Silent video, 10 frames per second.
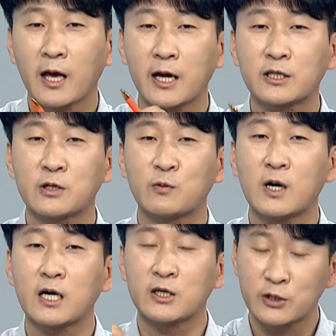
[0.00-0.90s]

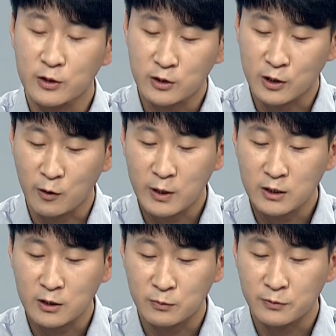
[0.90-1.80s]
액션과 리절트
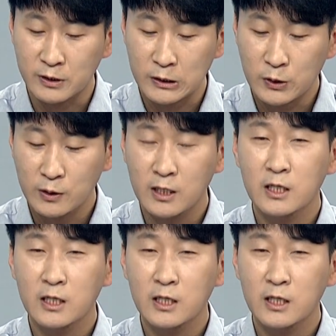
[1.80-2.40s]
결과적인 부분이죠.